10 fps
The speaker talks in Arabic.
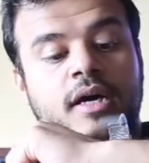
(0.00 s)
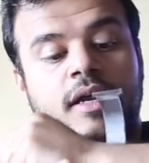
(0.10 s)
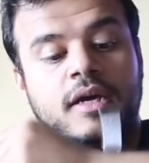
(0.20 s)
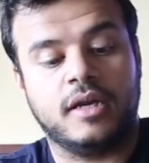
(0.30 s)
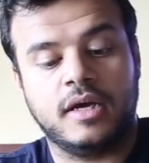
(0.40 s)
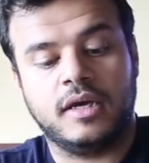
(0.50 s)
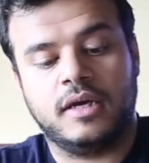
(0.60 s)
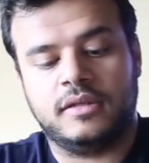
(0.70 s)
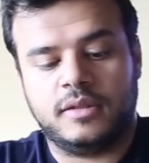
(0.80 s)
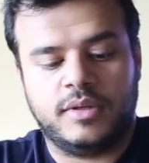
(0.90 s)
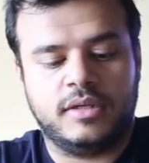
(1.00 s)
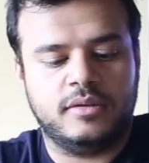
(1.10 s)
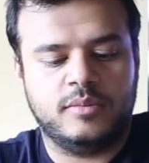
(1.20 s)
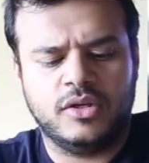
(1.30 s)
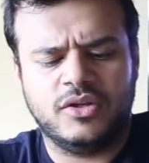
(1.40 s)
حركه رايقه طبعا
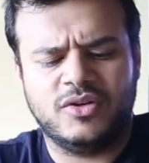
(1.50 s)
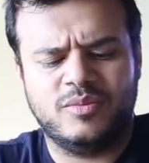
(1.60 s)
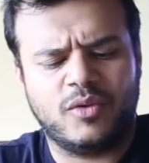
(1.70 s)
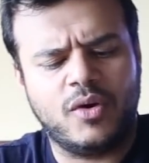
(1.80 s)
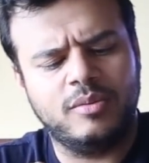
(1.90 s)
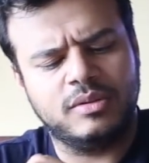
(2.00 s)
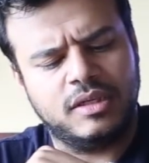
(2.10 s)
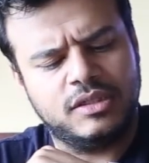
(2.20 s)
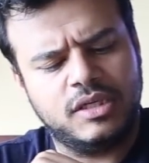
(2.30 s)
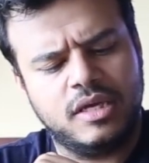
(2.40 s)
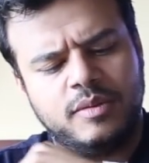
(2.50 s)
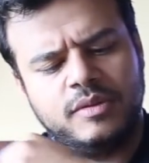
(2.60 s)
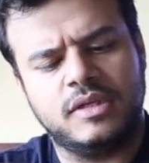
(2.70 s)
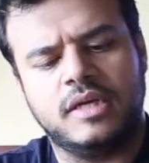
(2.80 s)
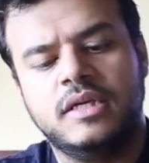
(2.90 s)
بحط لكم روابط الاشياء دي
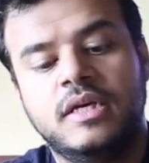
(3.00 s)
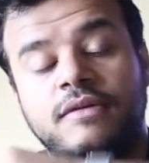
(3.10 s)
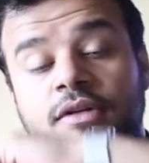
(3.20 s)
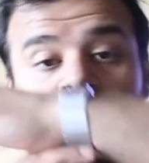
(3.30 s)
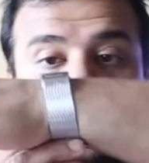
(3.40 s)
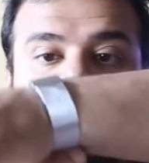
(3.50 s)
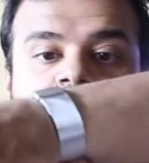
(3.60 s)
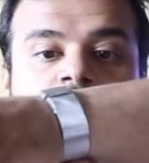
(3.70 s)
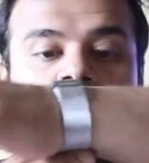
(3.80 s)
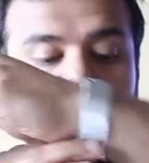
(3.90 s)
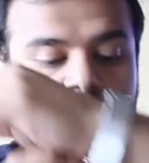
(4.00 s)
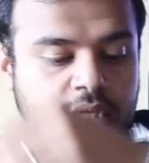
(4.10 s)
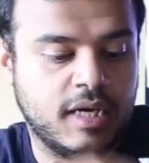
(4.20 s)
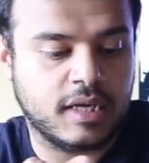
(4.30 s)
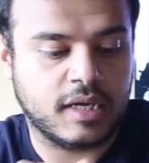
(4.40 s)
من تحت فشوف السوار هذا
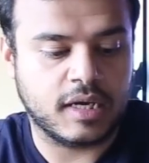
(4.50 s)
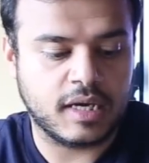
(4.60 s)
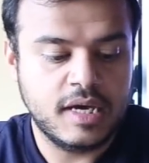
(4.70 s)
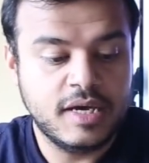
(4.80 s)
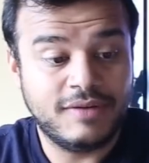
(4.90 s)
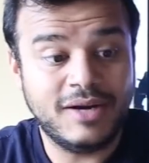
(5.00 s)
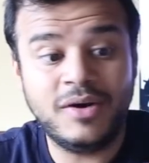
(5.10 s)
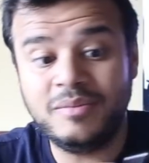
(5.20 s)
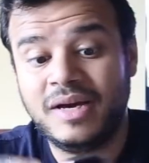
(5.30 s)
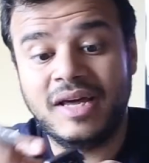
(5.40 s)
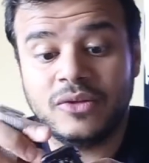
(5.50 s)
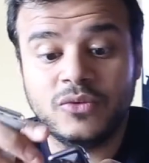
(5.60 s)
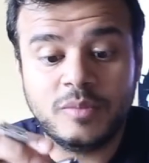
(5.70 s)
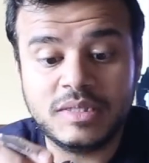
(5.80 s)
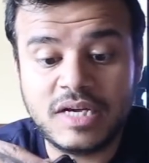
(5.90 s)
يصير حركه رايقه فنوعا ما على
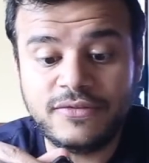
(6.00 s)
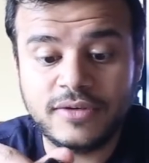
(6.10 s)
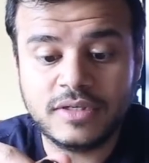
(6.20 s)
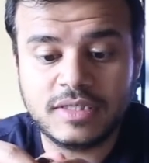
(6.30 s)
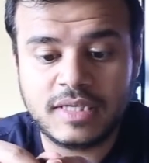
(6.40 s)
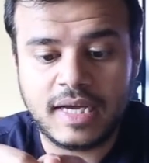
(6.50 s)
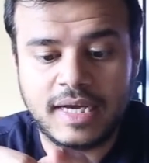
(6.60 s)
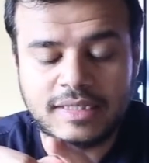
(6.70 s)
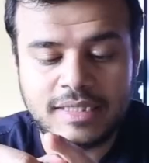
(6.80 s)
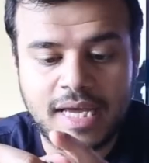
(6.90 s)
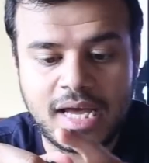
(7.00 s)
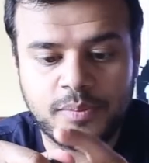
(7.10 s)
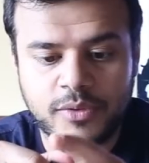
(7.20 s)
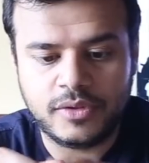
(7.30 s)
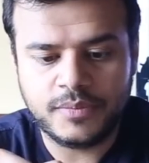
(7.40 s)
طول بس افك ساعه
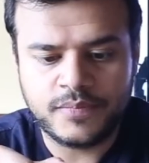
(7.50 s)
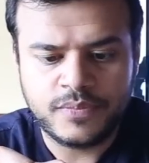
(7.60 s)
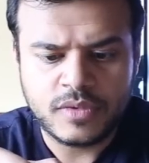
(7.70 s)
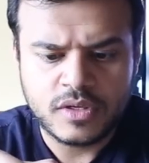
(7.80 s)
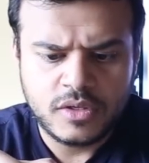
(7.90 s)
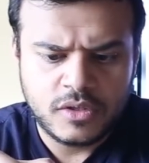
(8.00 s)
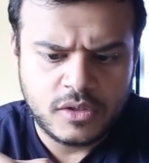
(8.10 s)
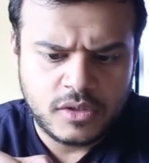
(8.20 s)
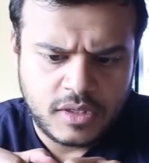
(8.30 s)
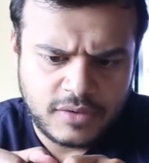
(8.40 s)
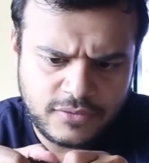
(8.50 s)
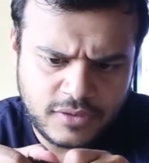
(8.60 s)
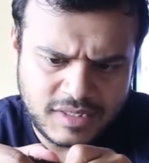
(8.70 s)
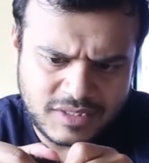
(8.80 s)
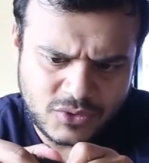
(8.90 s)
ابل
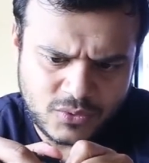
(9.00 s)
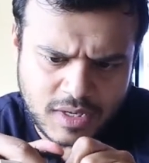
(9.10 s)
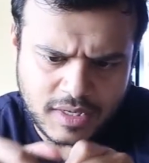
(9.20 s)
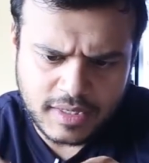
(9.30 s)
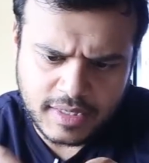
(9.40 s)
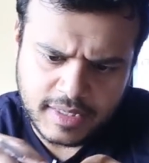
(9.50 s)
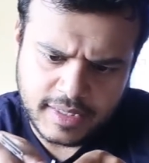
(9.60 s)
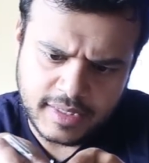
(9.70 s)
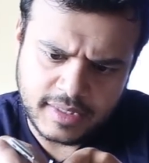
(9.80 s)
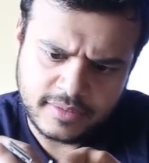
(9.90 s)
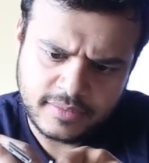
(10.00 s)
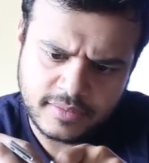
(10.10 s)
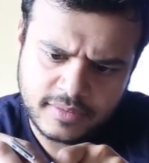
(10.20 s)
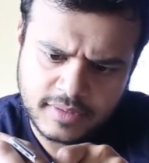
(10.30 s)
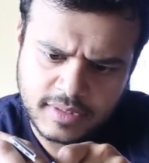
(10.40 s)
افك السوار اللي عليها
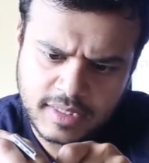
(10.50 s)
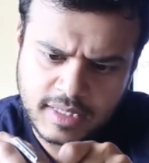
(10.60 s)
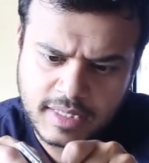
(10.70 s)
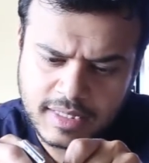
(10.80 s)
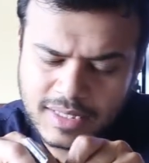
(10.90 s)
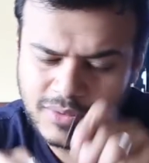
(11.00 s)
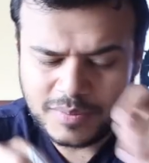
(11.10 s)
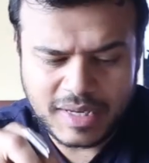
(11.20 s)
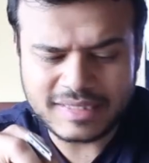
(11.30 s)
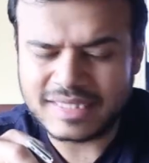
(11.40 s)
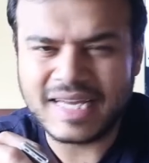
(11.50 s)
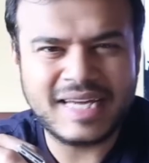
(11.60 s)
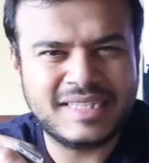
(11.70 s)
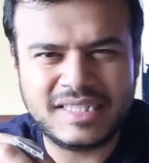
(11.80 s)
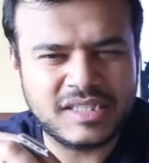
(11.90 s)
اللي نوعا ما حتى
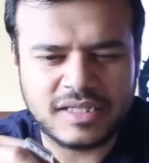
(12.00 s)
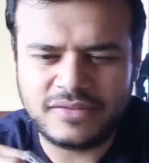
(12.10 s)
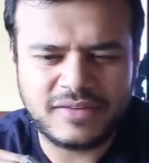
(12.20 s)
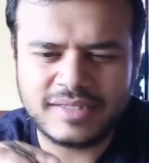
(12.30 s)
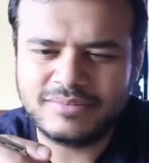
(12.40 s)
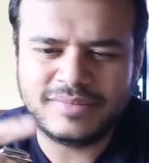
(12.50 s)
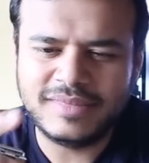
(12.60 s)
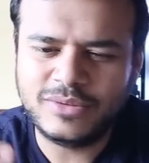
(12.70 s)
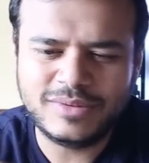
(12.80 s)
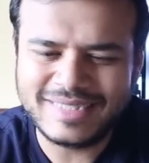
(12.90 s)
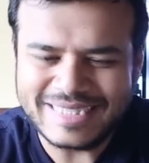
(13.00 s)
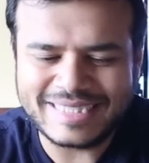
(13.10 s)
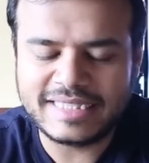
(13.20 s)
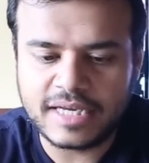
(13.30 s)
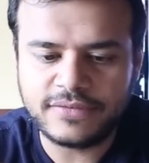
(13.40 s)
تخدشت فنوع
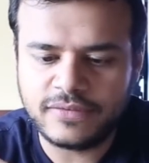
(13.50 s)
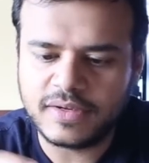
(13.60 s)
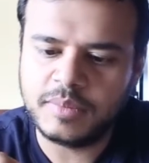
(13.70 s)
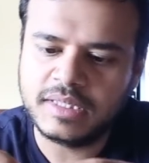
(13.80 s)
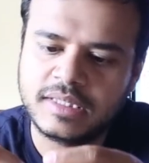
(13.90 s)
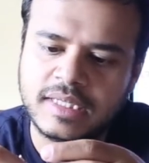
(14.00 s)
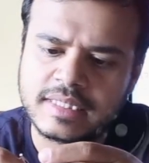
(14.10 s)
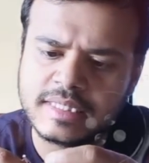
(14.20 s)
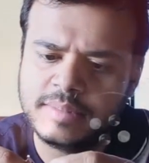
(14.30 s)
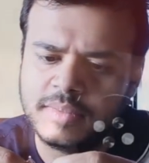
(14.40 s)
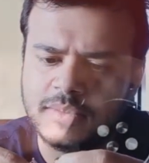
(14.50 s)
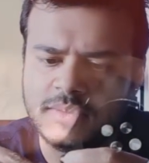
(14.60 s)
تعرف كميه التعصيب اللي